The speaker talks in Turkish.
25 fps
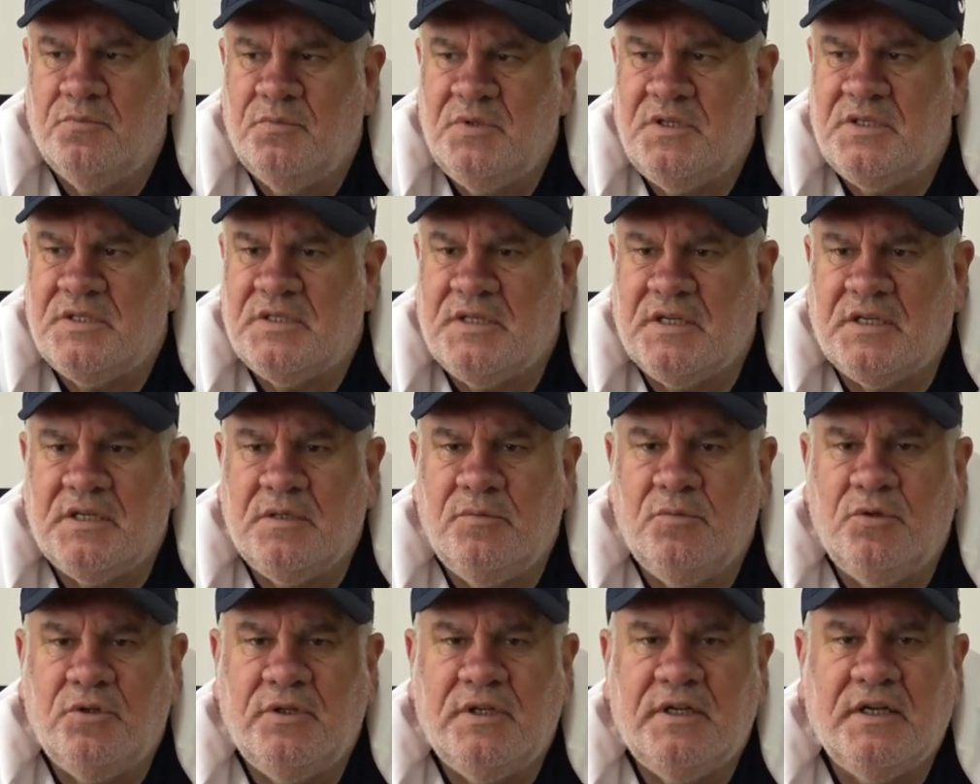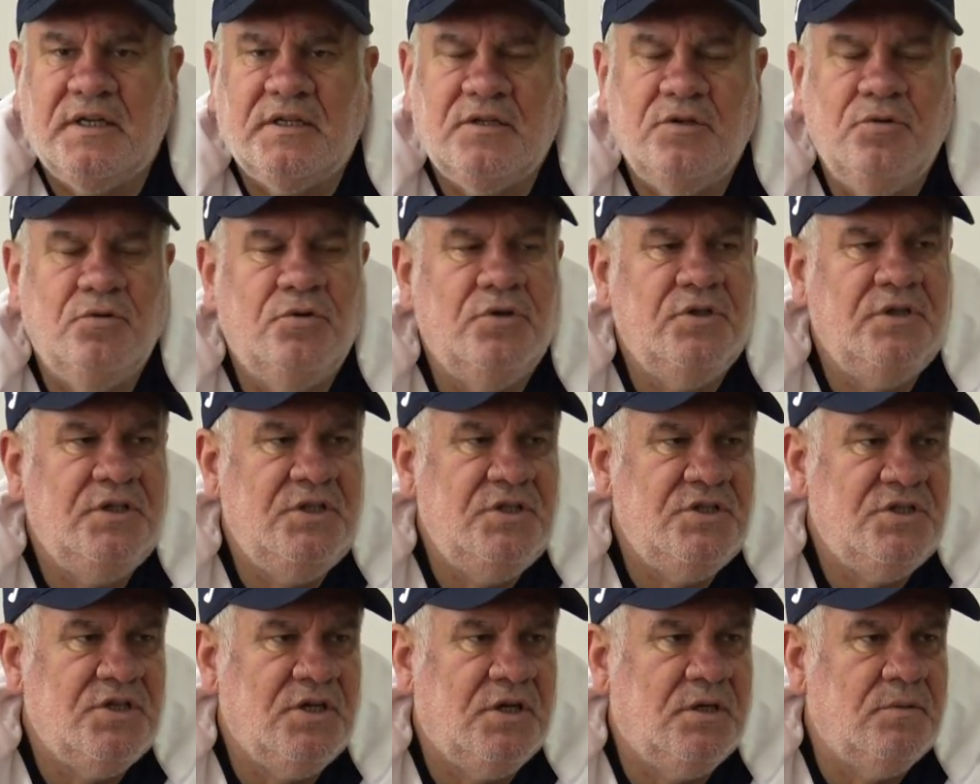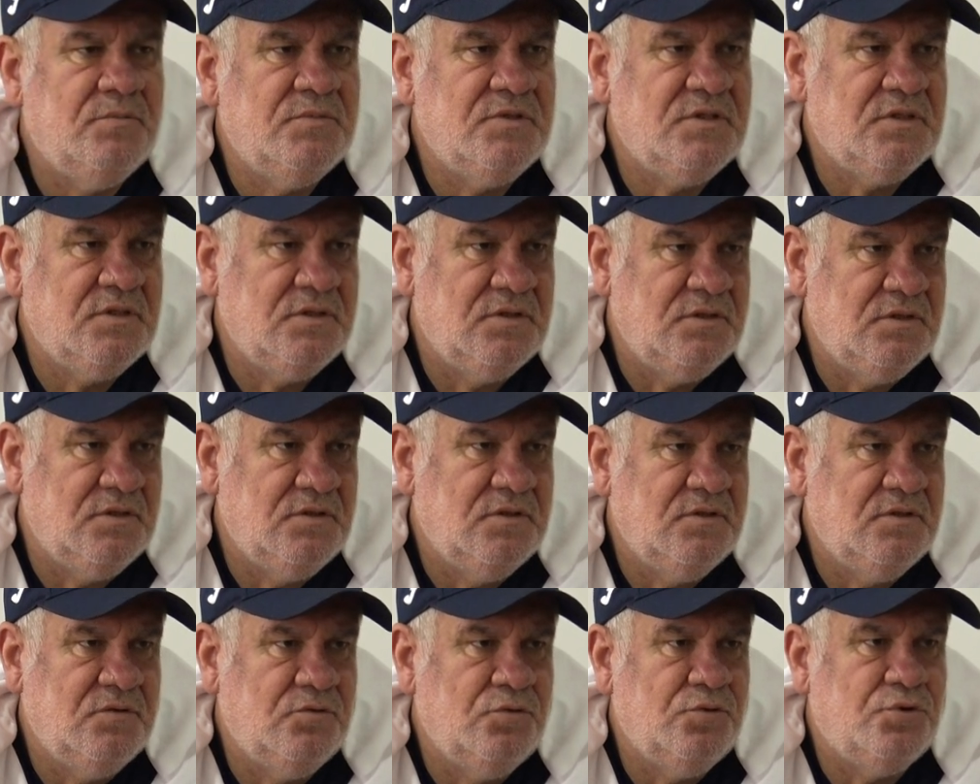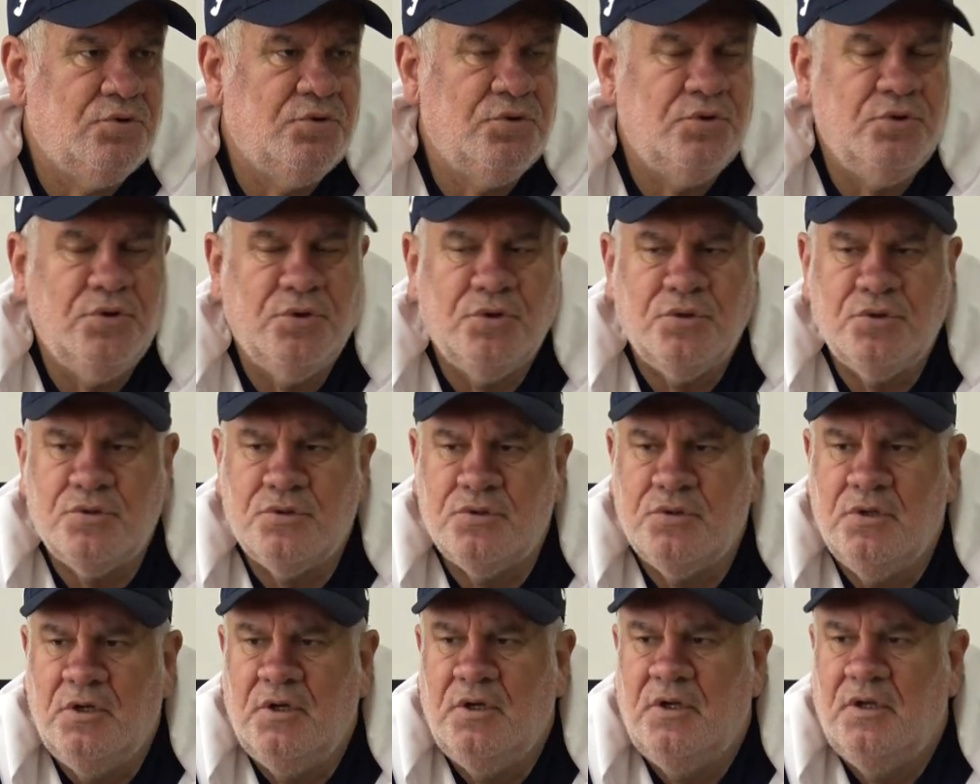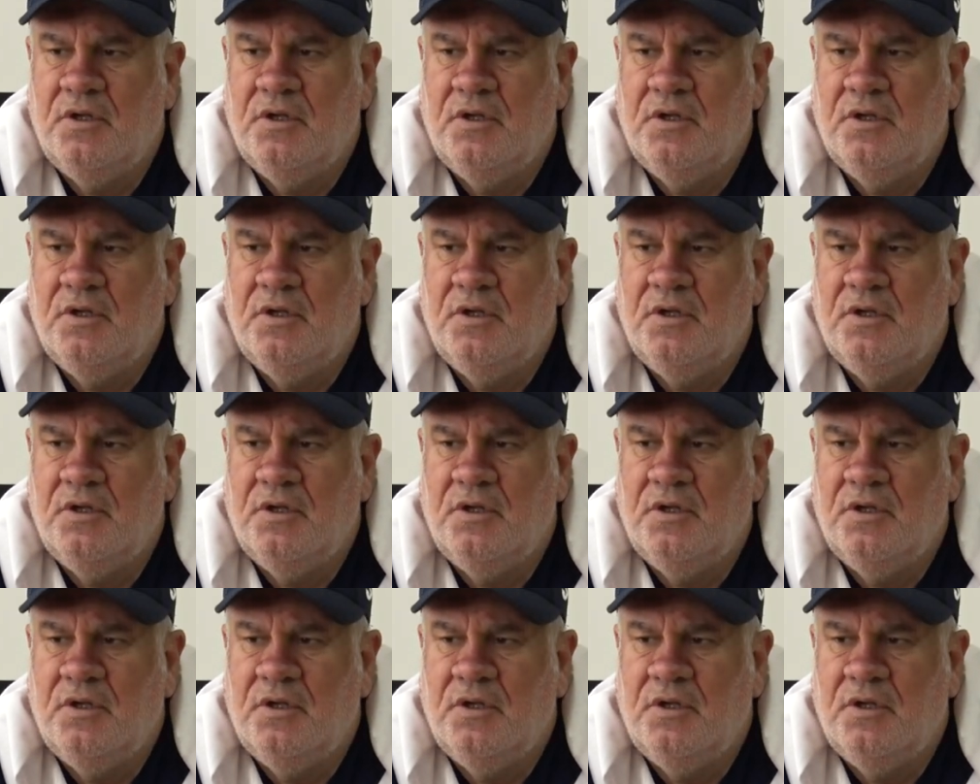Biz takım olarak ne oynayacağımızı düşünüyoruz.